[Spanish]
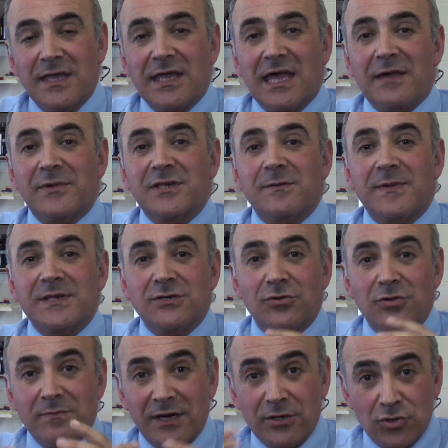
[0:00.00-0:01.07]
Además ha
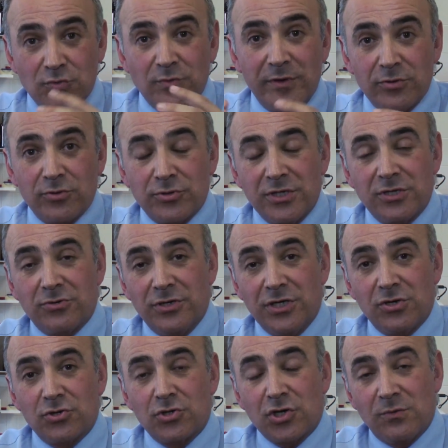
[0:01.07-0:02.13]
pasado en varios momentos
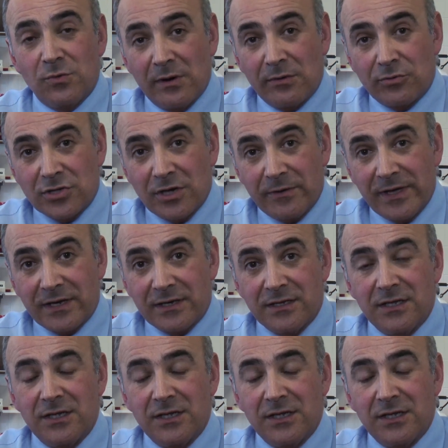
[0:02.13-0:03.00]
históricos, como vamos a ver.